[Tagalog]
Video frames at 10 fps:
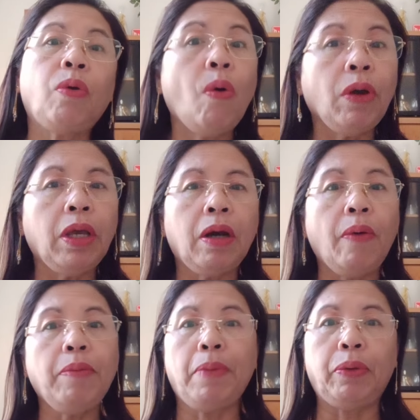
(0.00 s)
Kung
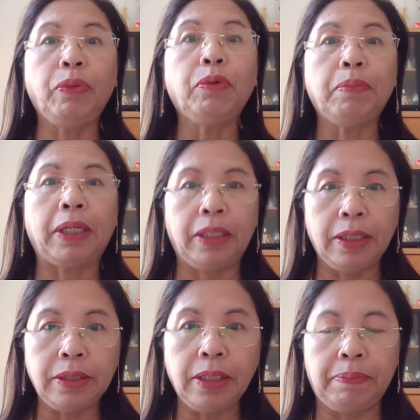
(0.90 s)
ikaw ay marunong
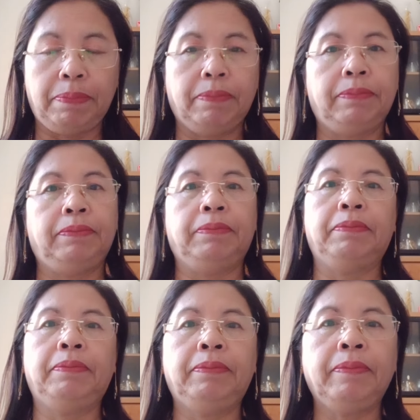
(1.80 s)
mag-isip
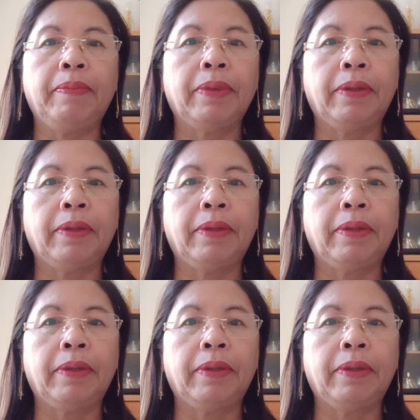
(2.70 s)
hmm,